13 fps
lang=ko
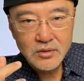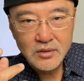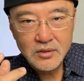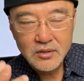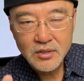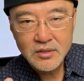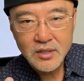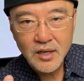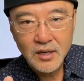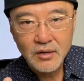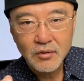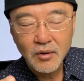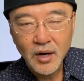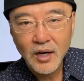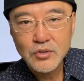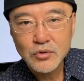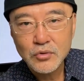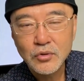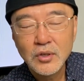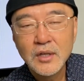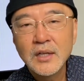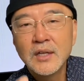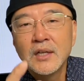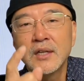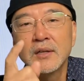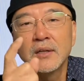천사랑 와가지고
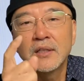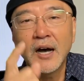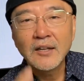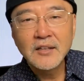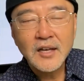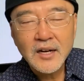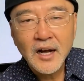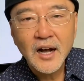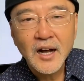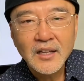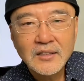다니엘아,